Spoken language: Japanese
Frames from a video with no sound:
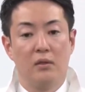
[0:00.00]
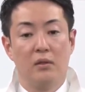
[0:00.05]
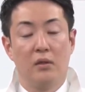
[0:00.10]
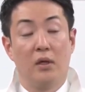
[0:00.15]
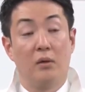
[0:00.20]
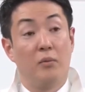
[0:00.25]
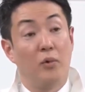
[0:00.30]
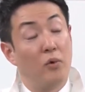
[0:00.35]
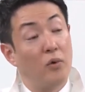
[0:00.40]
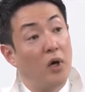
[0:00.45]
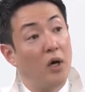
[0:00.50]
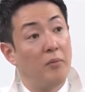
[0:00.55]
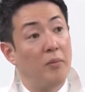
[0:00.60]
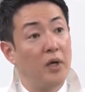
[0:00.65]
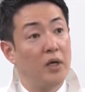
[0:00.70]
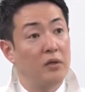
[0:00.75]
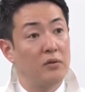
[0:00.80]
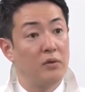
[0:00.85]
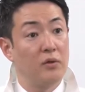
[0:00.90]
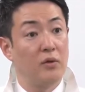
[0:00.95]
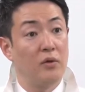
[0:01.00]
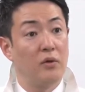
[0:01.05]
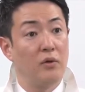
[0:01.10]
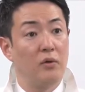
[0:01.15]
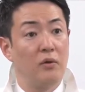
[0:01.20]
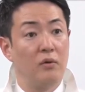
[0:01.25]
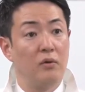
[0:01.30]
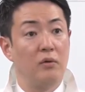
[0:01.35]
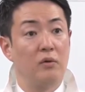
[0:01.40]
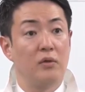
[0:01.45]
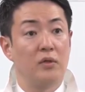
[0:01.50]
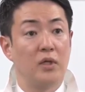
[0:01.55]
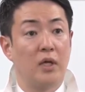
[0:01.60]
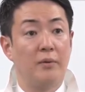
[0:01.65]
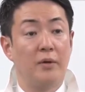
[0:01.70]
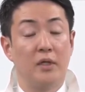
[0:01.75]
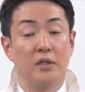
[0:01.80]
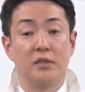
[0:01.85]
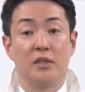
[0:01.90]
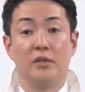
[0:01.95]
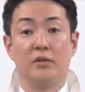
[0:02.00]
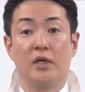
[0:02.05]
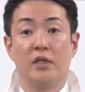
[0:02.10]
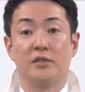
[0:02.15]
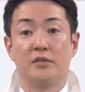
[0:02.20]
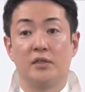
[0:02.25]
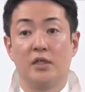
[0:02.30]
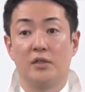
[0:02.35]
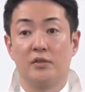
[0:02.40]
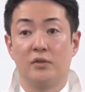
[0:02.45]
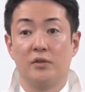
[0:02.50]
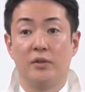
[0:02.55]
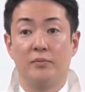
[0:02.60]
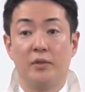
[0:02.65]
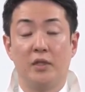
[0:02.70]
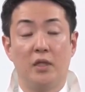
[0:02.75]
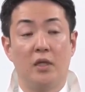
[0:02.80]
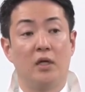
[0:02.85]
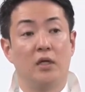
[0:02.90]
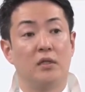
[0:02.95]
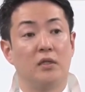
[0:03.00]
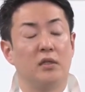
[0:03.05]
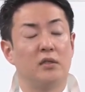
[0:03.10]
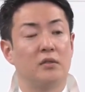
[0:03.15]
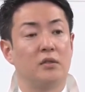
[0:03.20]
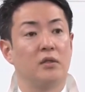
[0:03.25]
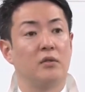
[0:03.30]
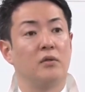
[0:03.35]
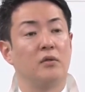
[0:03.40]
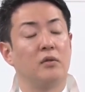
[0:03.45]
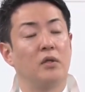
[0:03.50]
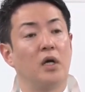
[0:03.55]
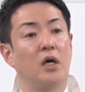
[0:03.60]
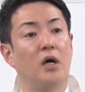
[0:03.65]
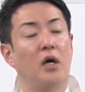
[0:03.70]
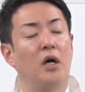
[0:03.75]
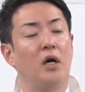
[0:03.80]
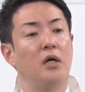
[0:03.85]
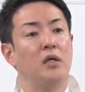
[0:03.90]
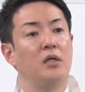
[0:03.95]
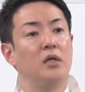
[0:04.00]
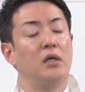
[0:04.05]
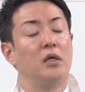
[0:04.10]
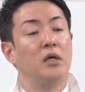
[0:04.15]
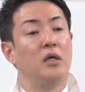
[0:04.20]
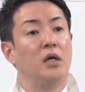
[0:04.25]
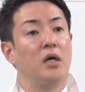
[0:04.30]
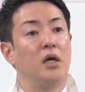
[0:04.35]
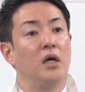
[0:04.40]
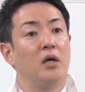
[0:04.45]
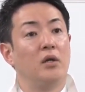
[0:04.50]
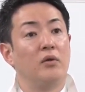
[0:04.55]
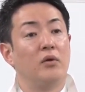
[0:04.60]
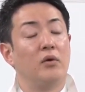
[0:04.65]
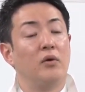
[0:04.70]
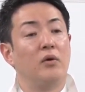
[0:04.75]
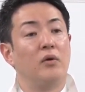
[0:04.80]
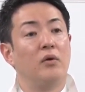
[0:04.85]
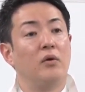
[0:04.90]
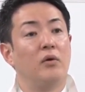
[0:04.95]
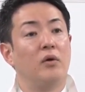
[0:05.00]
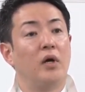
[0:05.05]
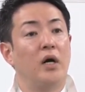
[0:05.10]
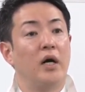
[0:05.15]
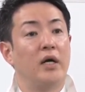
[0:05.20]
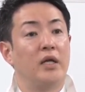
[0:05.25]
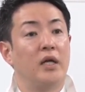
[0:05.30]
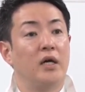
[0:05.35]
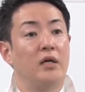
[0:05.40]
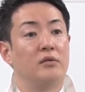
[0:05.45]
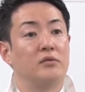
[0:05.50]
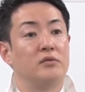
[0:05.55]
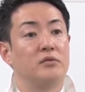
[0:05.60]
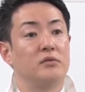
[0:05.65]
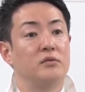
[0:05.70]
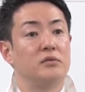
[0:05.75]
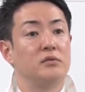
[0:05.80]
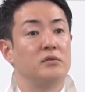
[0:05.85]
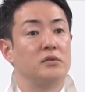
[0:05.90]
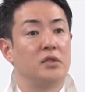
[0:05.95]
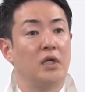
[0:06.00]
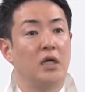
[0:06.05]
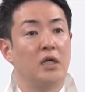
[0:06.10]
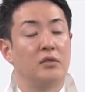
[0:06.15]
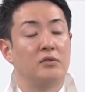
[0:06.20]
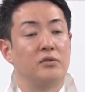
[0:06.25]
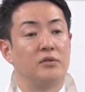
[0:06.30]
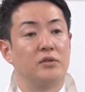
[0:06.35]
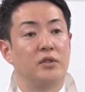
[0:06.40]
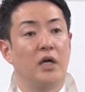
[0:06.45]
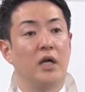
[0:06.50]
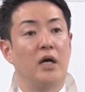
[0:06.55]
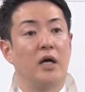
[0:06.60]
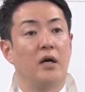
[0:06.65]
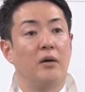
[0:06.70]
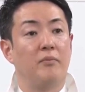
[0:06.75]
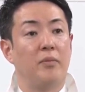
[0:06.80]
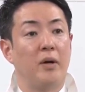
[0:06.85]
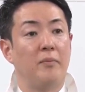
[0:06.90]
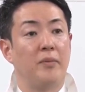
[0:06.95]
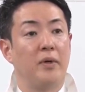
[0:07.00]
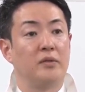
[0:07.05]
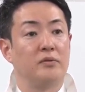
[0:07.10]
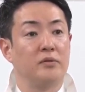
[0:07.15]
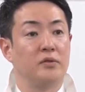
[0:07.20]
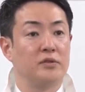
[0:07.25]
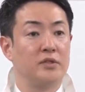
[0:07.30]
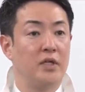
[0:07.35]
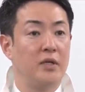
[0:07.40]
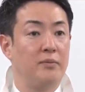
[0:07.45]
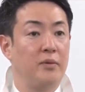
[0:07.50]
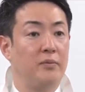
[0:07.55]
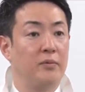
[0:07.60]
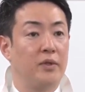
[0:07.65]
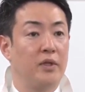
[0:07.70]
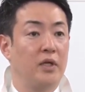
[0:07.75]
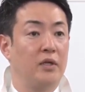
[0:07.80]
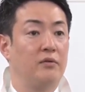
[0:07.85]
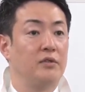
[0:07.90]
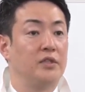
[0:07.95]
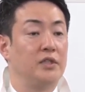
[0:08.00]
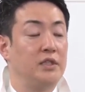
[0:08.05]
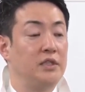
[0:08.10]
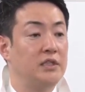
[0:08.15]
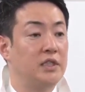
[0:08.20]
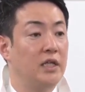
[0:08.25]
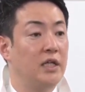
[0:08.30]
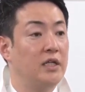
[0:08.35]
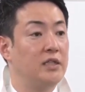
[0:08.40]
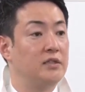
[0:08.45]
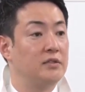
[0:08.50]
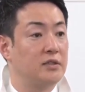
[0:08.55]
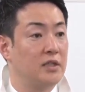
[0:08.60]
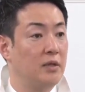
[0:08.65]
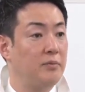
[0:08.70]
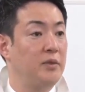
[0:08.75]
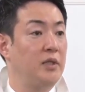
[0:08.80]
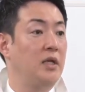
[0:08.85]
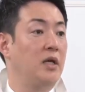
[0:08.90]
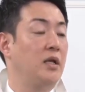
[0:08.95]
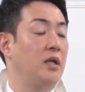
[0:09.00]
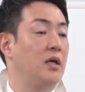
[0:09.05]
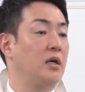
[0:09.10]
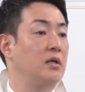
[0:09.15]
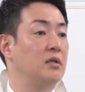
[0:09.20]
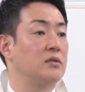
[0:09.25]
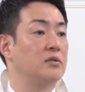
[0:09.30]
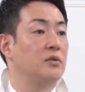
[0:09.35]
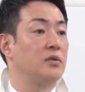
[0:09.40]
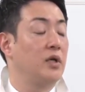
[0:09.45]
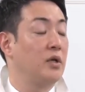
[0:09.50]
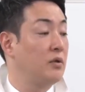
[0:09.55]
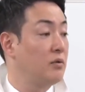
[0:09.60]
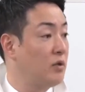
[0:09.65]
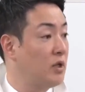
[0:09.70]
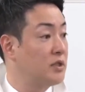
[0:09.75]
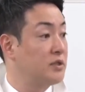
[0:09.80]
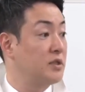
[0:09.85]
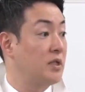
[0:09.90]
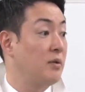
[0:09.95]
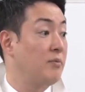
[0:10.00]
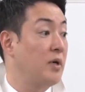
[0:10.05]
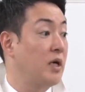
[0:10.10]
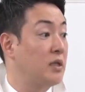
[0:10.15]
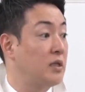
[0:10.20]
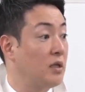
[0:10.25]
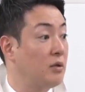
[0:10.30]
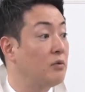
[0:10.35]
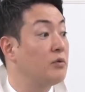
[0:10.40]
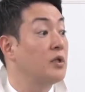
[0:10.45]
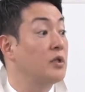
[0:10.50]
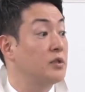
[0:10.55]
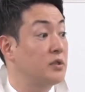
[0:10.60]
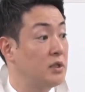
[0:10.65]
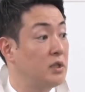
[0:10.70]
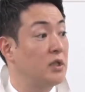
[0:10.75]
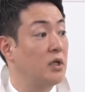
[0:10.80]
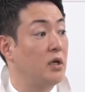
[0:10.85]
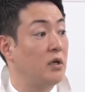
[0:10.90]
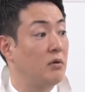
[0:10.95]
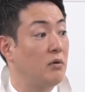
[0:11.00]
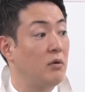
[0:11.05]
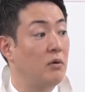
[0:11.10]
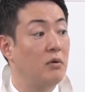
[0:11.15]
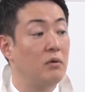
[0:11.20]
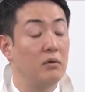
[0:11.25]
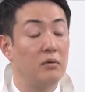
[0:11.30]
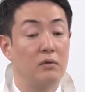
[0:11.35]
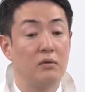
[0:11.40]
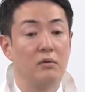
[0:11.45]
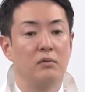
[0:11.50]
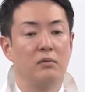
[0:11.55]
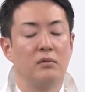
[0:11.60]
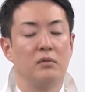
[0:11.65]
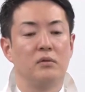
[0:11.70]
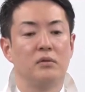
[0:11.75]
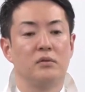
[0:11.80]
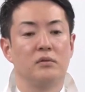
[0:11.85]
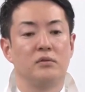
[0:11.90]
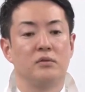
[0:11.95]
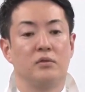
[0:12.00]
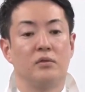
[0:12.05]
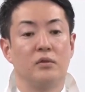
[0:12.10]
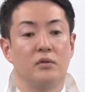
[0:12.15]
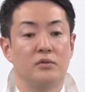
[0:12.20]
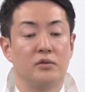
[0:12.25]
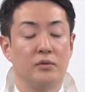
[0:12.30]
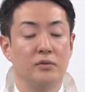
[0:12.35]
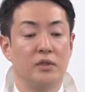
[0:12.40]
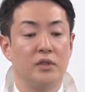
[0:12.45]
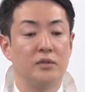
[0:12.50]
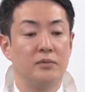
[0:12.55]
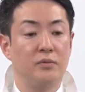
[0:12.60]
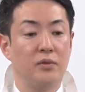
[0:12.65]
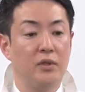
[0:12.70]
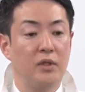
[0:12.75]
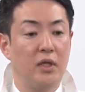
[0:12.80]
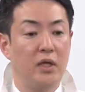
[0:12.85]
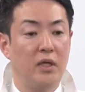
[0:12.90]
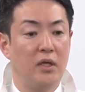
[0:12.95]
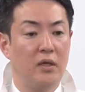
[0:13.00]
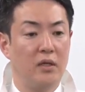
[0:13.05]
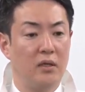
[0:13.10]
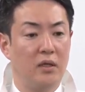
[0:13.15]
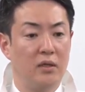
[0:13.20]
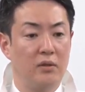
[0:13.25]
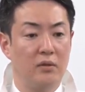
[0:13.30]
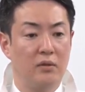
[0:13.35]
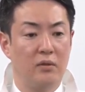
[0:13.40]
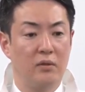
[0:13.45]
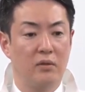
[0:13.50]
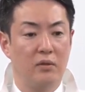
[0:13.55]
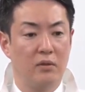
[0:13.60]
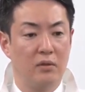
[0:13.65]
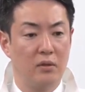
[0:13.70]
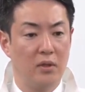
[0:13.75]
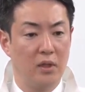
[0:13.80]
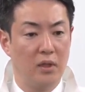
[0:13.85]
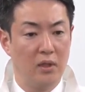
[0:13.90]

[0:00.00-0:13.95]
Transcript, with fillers: 僕はあまりその玉川さんの発言そんな見てなかったですけどなんかあの IR が来るから万博の整備もできるしいいんじゃないんですかみたいなそのご発言もあったようですし過去、うん、それそんなつもりであの